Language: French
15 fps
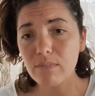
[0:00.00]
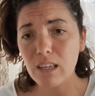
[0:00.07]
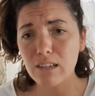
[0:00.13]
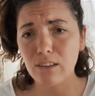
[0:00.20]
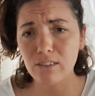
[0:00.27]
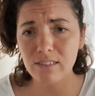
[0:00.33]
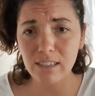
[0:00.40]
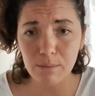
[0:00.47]

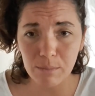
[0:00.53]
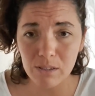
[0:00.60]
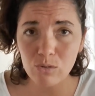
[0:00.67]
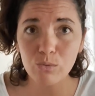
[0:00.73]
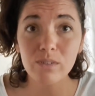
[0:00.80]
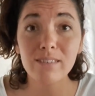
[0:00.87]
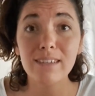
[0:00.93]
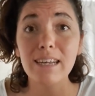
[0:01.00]
dans cette
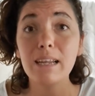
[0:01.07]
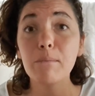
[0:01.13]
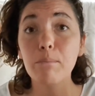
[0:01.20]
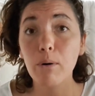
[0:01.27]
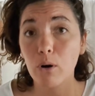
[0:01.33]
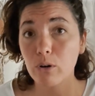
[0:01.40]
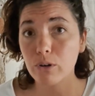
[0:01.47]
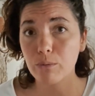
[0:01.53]
maison aussi les
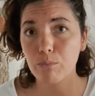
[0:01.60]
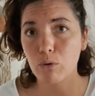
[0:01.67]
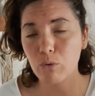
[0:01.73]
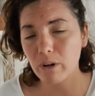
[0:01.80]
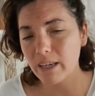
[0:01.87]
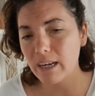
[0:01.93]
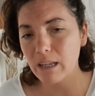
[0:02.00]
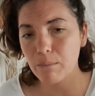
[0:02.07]
banques.
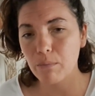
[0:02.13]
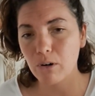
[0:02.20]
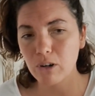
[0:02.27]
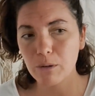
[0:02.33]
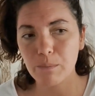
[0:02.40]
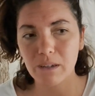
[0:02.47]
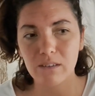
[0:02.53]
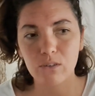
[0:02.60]
Pourquoi il y a les
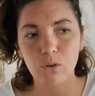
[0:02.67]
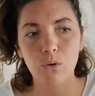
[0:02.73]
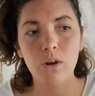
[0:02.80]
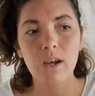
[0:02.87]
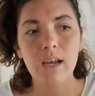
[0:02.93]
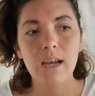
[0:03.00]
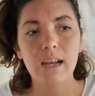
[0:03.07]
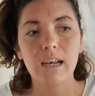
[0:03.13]
banques Parce que
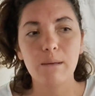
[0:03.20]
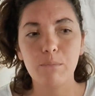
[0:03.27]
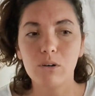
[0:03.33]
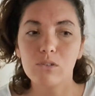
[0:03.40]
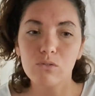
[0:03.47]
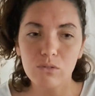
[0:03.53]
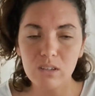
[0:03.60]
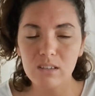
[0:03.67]
les
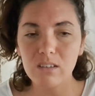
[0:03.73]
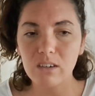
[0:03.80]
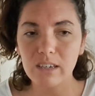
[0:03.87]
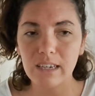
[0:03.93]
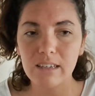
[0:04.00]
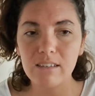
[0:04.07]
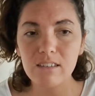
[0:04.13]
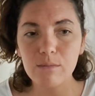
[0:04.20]
banques sont des
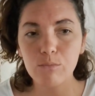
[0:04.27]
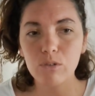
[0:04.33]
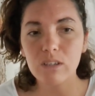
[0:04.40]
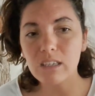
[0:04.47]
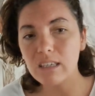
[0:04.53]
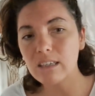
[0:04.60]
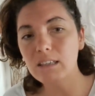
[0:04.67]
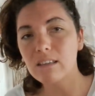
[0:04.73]
organismes
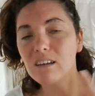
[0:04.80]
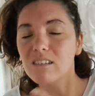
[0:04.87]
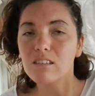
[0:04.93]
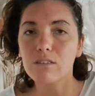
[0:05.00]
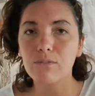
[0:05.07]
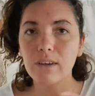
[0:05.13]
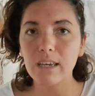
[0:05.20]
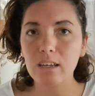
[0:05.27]
qui
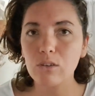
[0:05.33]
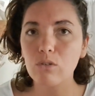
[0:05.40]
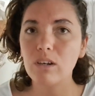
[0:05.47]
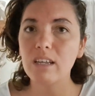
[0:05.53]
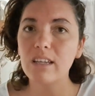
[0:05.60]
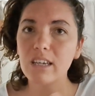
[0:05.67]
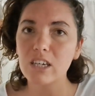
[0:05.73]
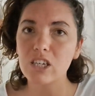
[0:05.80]
transfèrent de
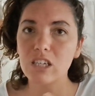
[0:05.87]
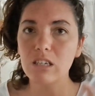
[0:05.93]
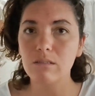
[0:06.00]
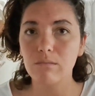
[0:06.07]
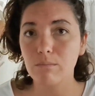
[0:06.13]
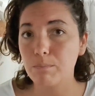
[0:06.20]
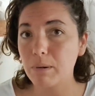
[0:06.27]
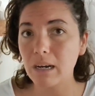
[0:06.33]

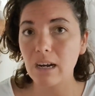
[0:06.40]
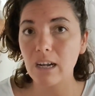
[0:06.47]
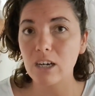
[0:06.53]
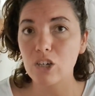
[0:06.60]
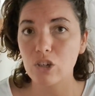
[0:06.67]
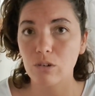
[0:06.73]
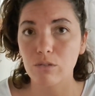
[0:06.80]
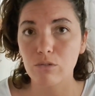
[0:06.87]
l'énergie, pas de
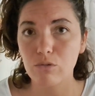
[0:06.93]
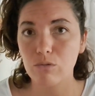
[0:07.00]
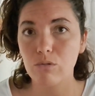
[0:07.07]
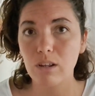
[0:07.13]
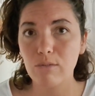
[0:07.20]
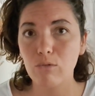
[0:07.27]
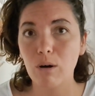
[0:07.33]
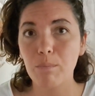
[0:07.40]
l'argent. Tu
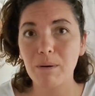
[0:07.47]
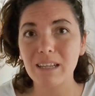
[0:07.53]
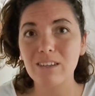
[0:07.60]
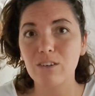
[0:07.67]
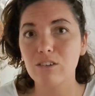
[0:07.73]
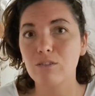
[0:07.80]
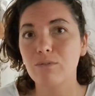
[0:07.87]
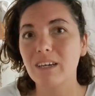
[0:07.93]
les vois pas
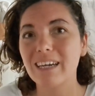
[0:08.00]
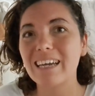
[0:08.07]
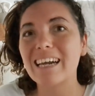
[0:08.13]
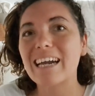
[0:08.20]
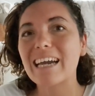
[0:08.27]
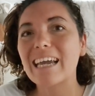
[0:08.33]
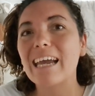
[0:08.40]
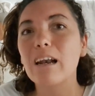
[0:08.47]
transférer
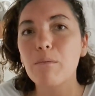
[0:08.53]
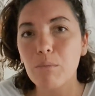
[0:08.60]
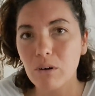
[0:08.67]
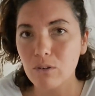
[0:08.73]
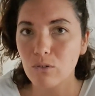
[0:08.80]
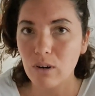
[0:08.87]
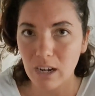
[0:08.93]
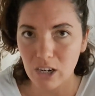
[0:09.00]

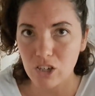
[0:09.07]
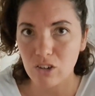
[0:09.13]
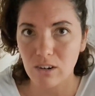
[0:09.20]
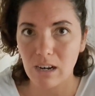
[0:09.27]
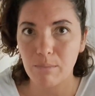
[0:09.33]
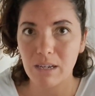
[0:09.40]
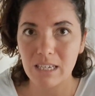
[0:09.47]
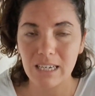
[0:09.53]
réellement de l'argent,
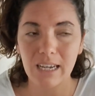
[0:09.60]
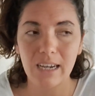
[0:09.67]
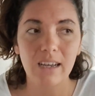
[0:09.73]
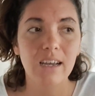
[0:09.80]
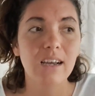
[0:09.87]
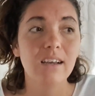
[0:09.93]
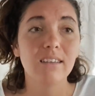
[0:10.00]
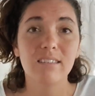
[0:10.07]
de la matière.
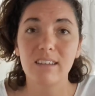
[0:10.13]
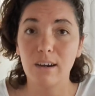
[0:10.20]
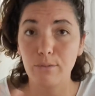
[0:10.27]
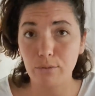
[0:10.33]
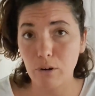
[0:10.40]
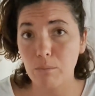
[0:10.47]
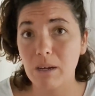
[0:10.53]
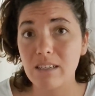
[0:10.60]
C'est
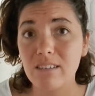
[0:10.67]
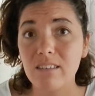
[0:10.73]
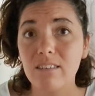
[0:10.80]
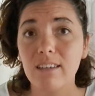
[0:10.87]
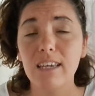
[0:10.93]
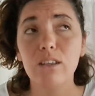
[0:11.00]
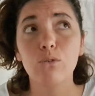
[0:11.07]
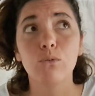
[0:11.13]

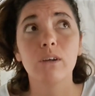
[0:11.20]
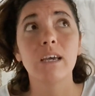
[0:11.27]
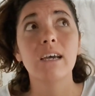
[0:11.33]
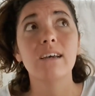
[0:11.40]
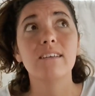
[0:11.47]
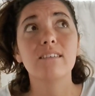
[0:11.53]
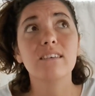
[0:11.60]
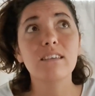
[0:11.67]
informatisé. Donc
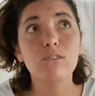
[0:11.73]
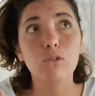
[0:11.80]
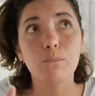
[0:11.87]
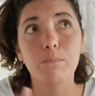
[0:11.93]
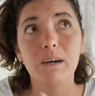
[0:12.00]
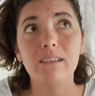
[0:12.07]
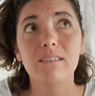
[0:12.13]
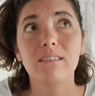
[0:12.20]
ce qui se
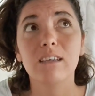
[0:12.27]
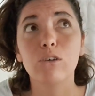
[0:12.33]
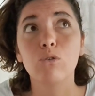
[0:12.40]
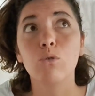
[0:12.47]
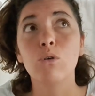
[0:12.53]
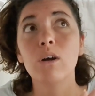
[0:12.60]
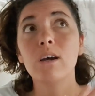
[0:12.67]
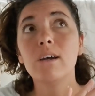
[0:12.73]
passe, c'est que